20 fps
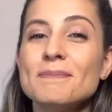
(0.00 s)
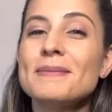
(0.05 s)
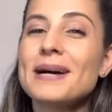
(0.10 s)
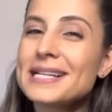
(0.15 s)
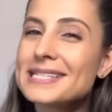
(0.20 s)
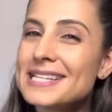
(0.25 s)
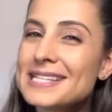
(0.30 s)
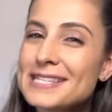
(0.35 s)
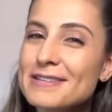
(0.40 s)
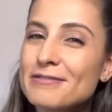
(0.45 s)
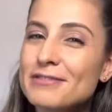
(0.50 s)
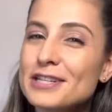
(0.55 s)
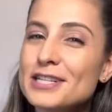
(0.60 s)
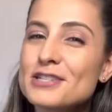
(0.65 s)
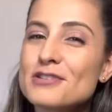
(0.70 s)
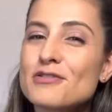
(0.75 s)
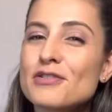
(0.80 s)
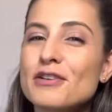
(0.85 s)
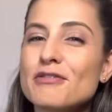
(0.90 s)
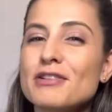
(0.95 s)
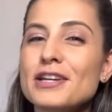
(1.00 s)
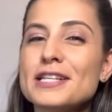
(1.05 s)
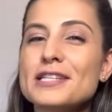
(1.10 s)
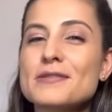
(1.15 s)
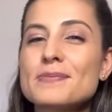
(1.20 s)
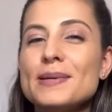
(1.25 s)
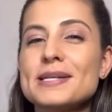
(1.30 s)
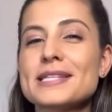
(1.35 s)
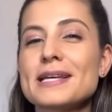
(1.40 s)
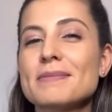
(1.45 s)
Mas esse vídeo foi feito
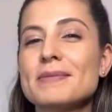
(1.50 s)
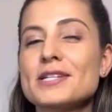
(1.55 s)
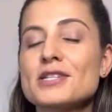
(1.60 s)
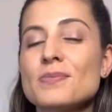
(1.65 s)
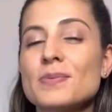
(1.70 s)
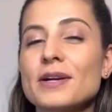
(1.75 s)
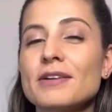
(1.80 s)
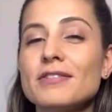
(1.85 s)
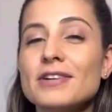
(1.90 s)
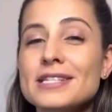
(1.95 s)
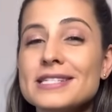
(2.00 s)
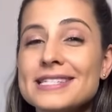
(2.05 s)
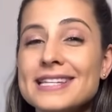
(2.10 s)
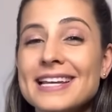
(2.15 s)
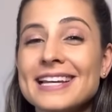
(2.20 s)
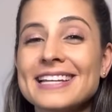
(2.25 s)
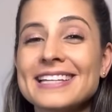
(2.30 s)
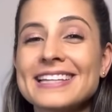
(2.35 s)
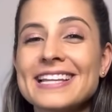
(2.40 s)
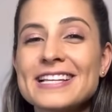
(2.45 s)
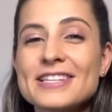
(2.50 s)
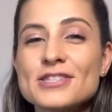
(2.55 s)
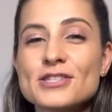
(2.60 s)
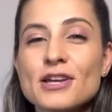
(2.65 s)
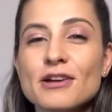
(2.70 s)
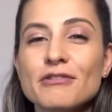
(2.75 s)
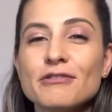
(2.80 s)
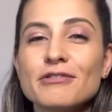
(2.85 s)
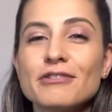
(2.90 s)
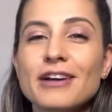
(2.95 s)
especialmente para você que tem
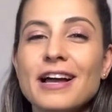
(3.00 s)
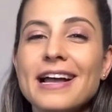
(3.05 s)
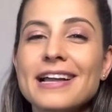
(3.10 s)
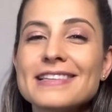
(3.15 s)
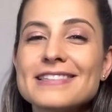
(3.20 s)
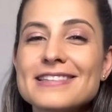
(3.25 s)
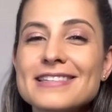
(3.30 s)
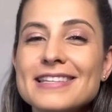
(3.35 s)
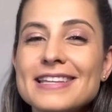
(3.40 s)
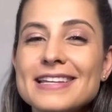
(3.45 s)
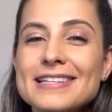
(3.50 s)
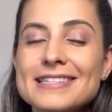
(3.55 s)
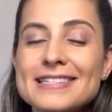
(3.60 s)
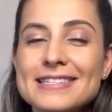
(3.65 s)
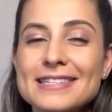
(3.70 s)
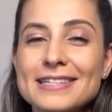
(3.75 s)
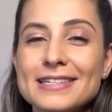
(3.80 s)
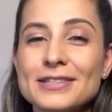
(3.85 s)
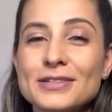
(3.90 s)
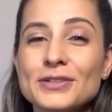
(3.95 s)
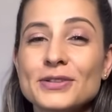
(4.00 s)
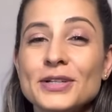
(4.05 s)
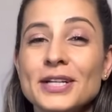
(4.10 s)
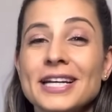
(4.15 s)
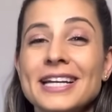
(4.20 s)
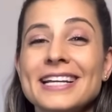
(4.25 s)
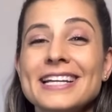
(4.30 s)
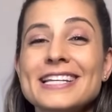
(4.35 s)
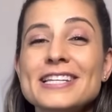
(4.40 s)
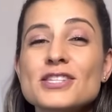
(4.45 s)
sofá de tecido
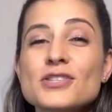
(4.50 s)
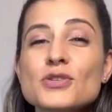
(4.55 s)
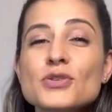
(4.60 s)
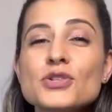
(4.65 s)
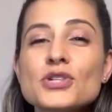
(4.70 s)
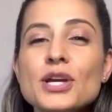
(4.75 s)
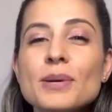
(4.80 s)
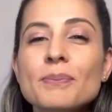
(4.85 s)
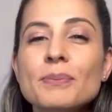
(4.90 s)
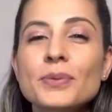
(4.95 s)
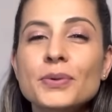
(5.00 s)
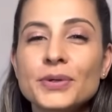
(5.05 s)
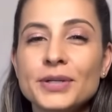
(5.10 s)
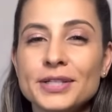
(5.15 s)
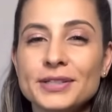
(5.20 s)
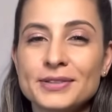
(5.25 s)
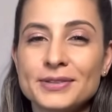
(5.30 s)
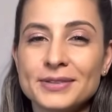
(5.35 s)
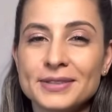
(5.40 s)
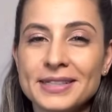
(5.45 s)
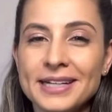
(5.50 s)
que suja muito,